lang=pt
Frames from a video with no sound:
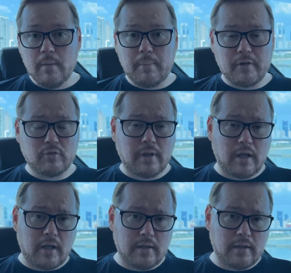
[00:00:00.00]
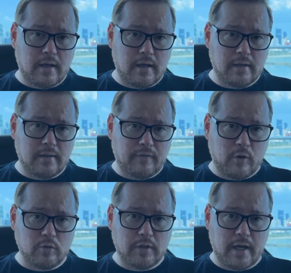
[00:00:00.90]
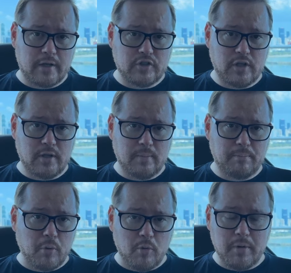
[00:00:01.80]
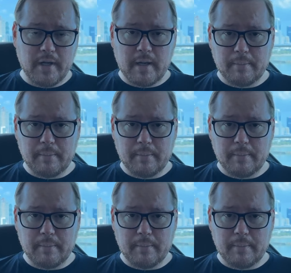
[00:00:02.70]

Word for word: para estudar na, na, na, faculdade pública,